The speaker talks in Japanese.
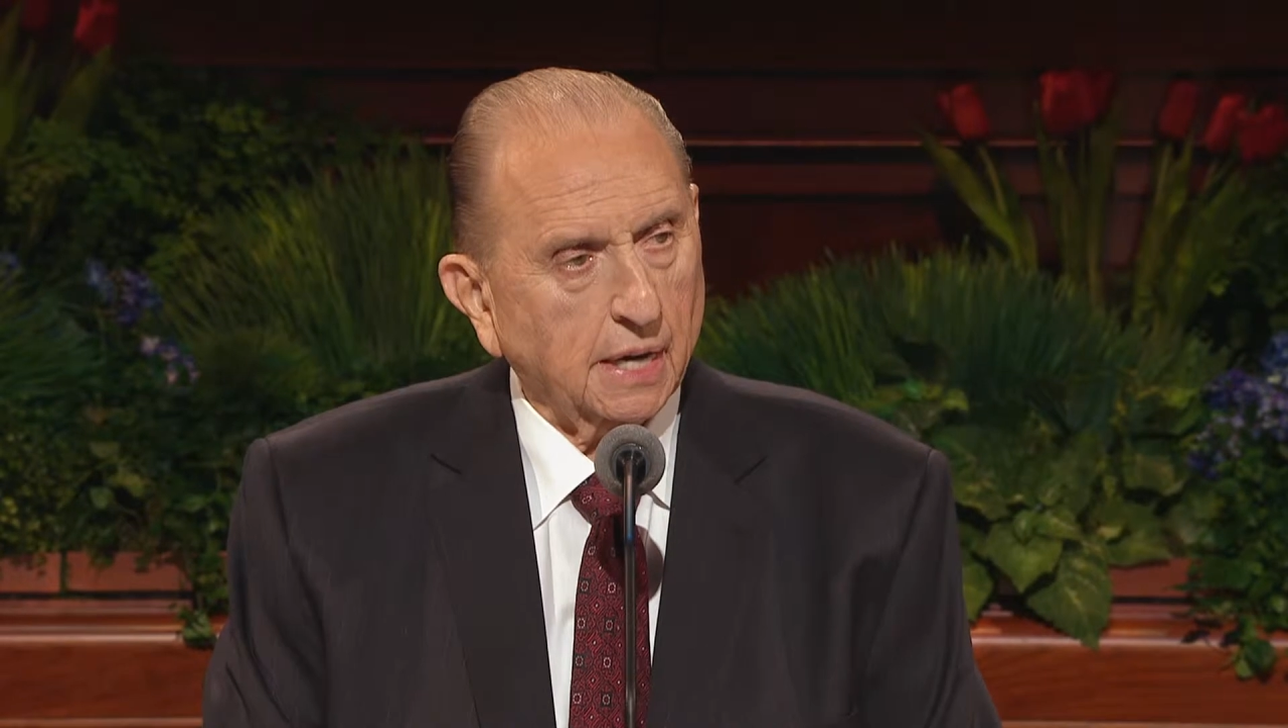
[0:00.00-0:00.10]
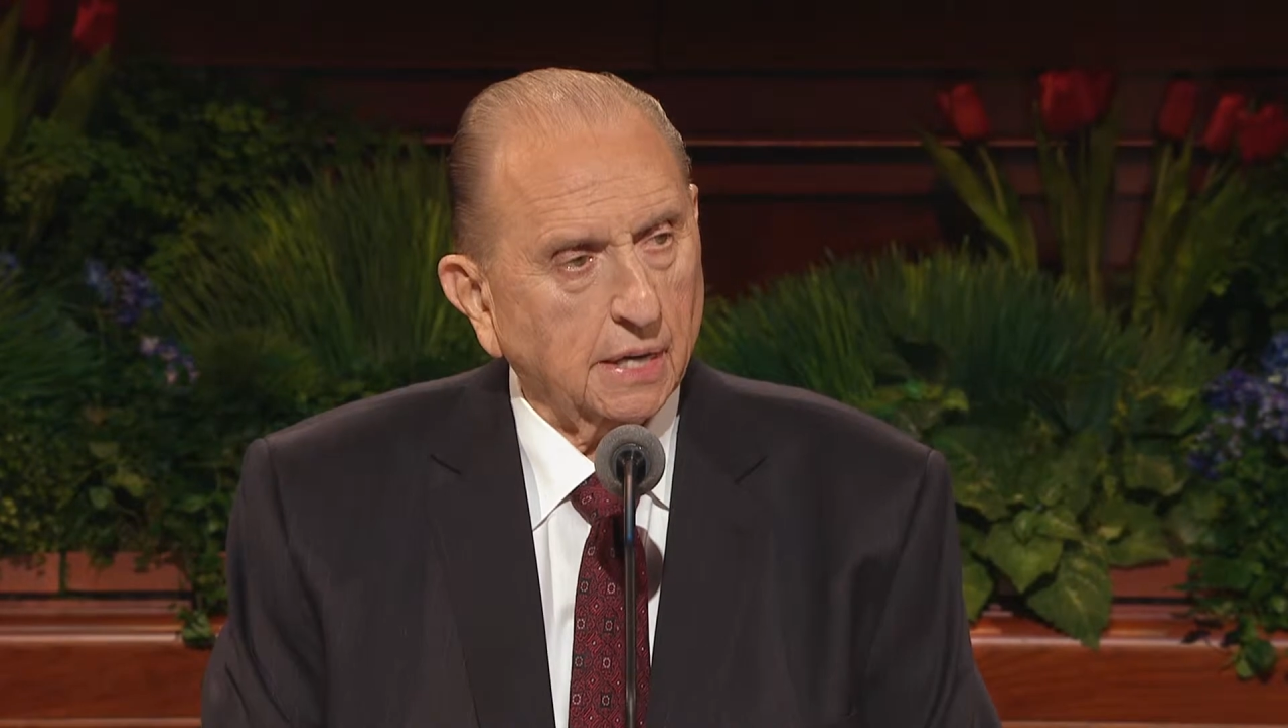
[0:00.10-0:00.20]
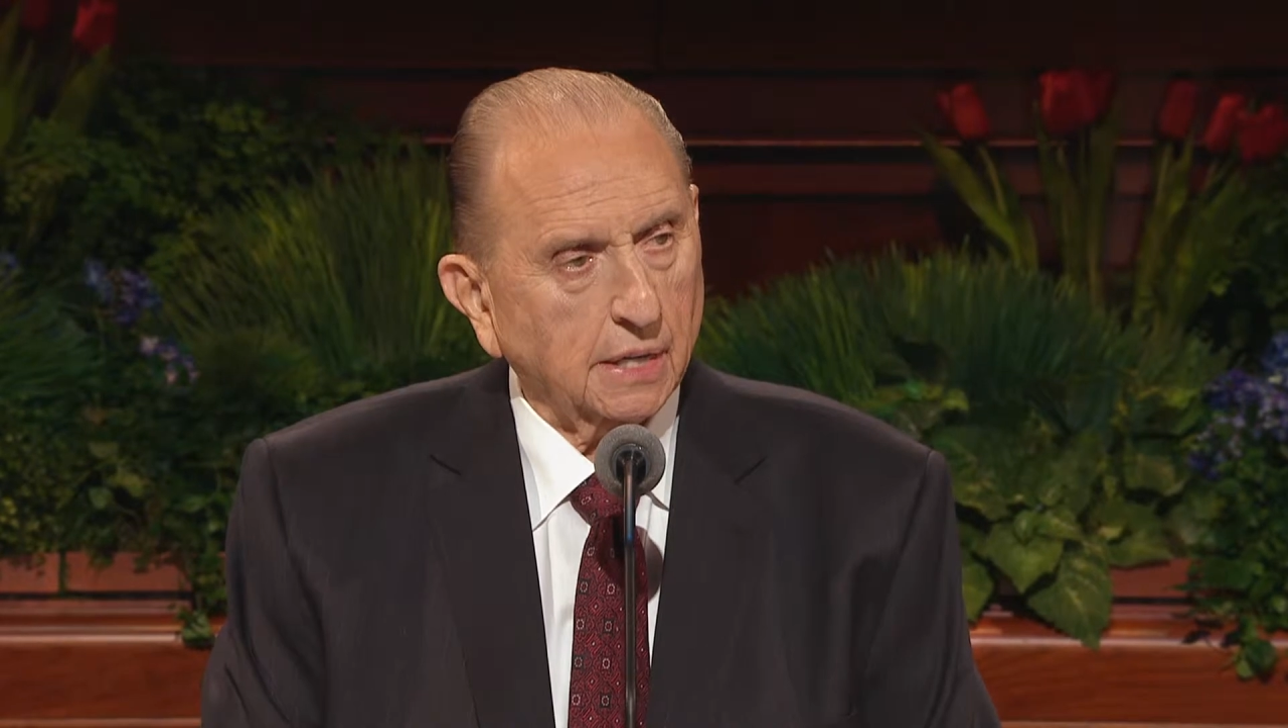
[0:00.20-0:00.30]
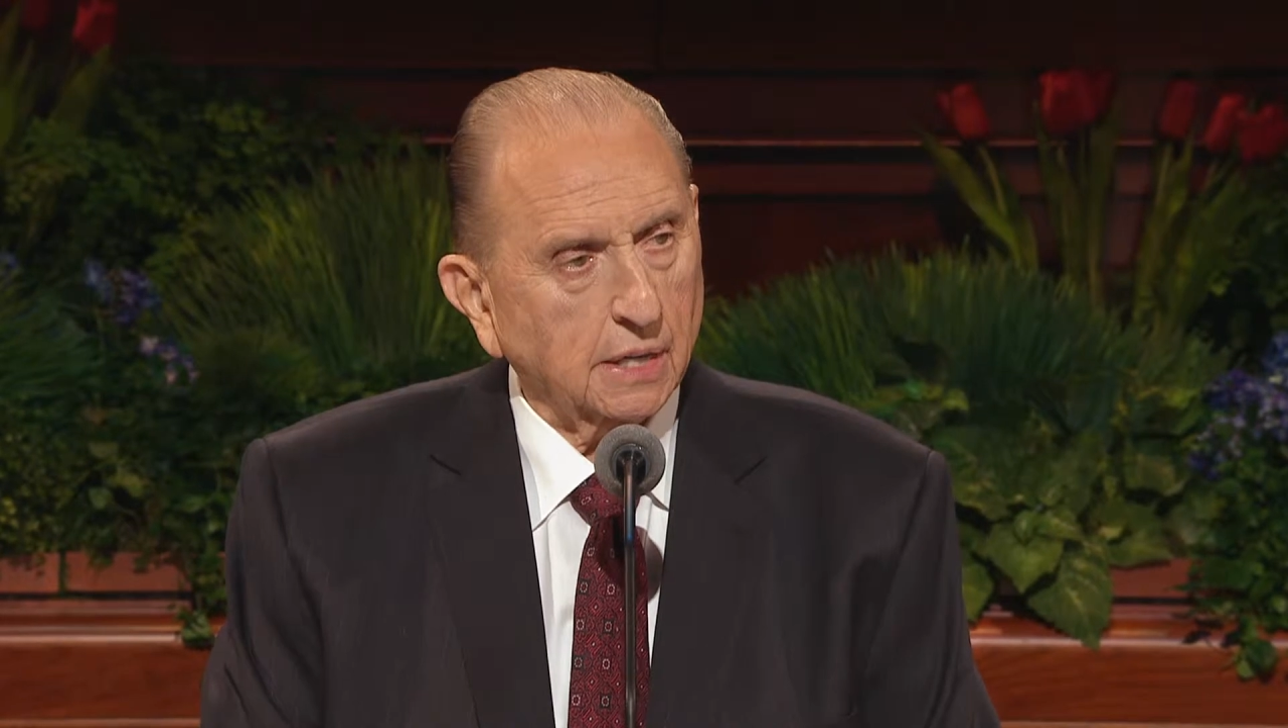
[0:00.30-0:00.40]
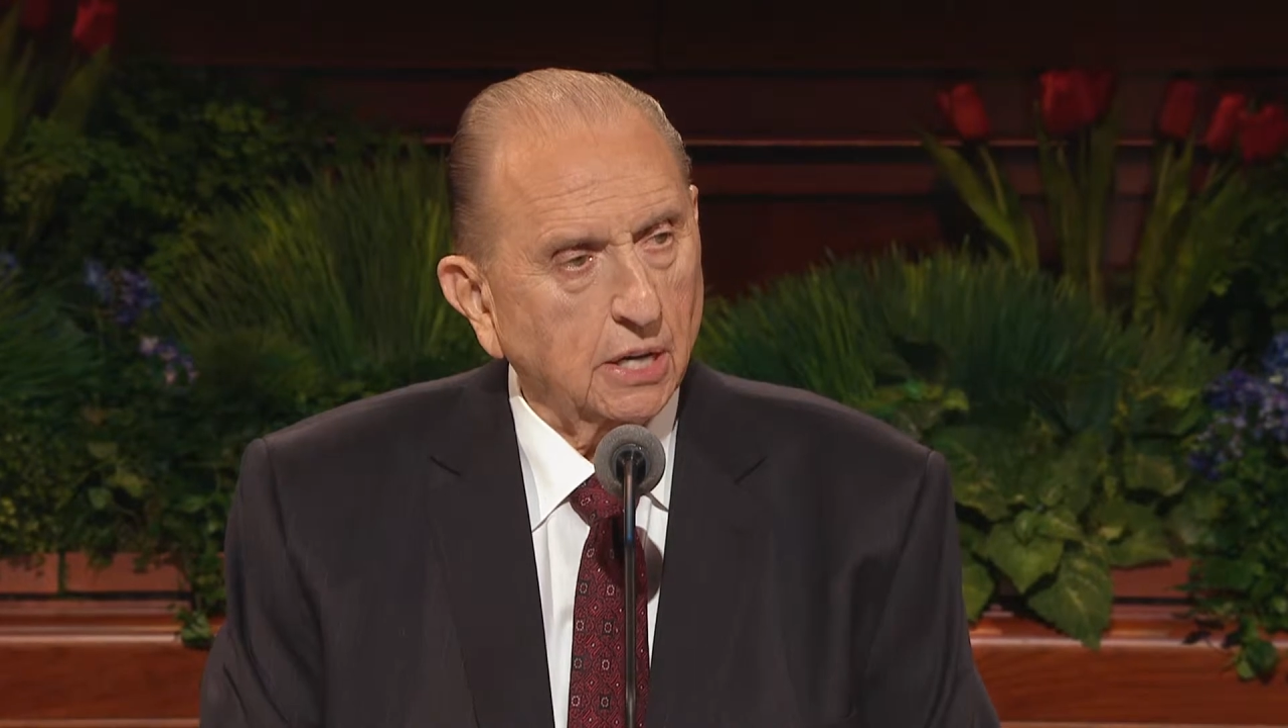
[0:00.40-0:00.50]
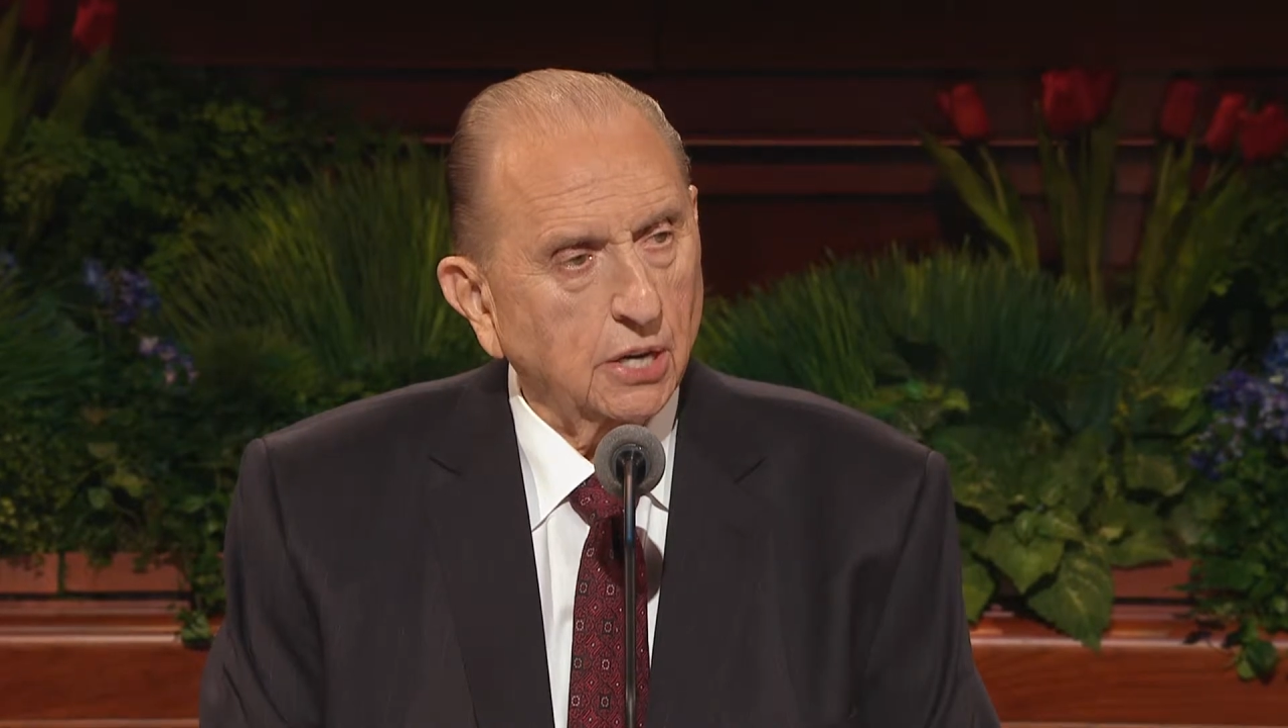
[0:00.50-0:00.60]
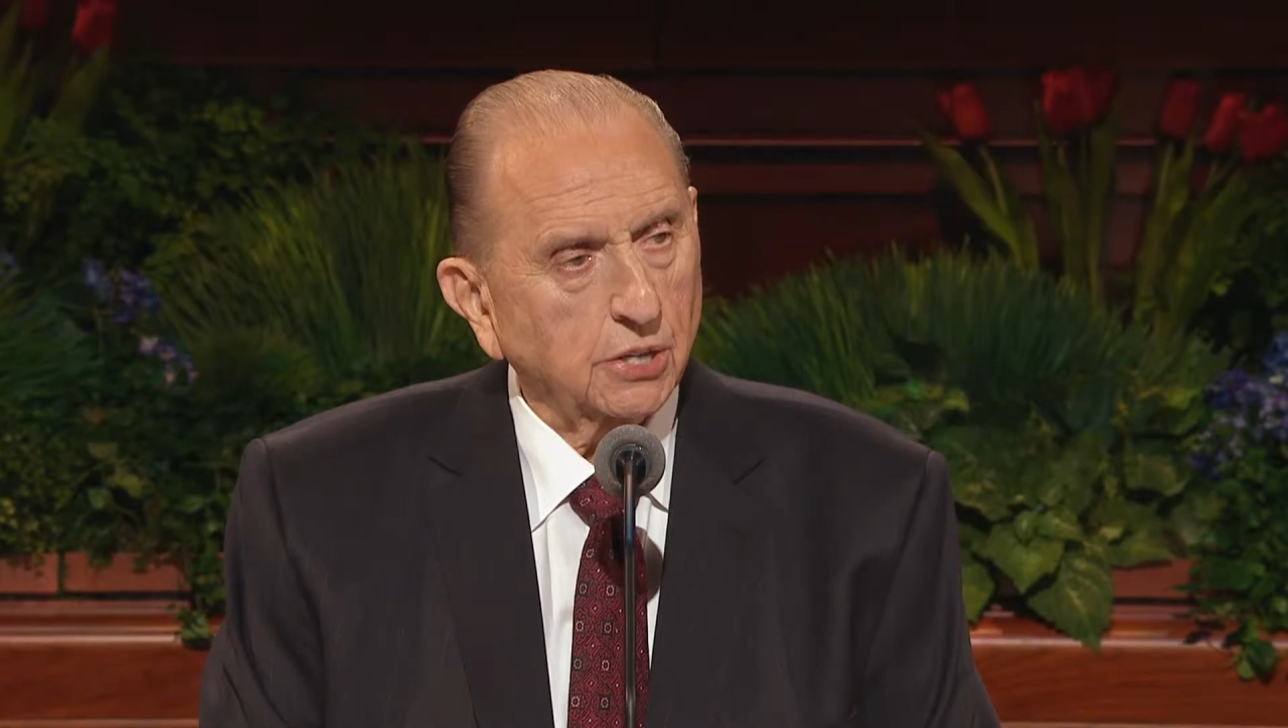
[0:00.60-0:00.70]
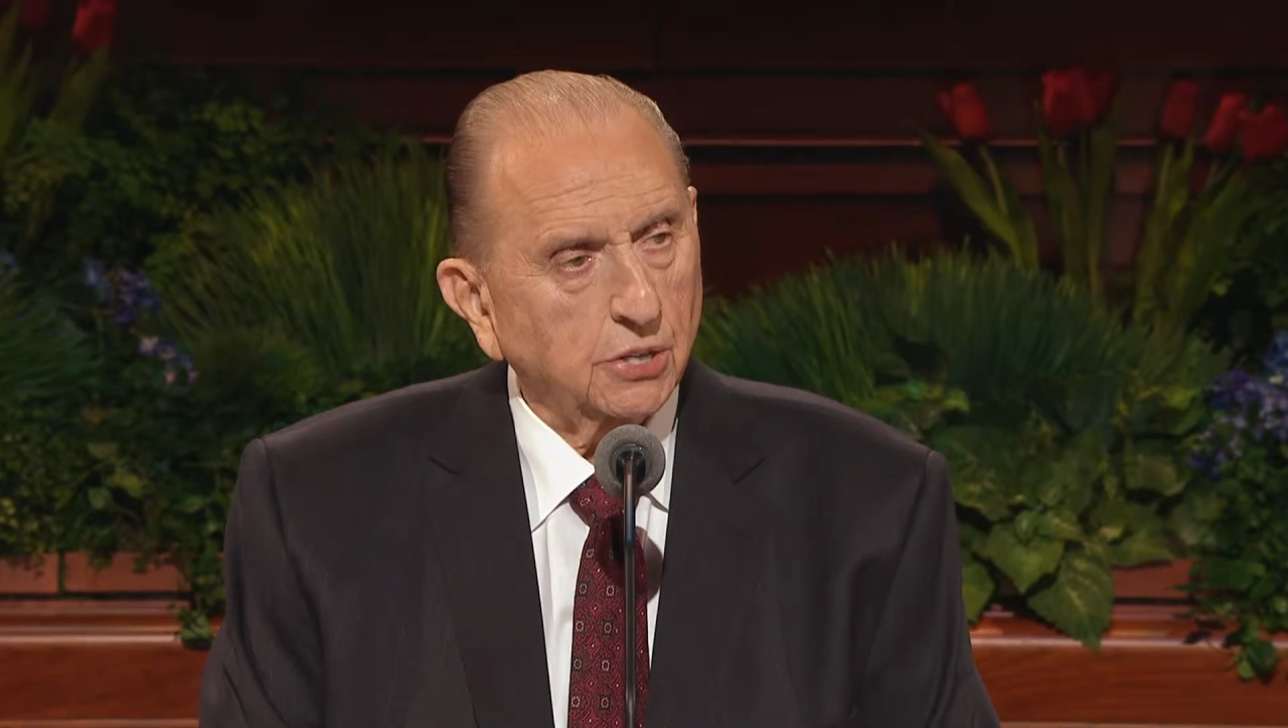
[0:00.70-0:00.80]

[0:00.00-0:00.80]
がさらに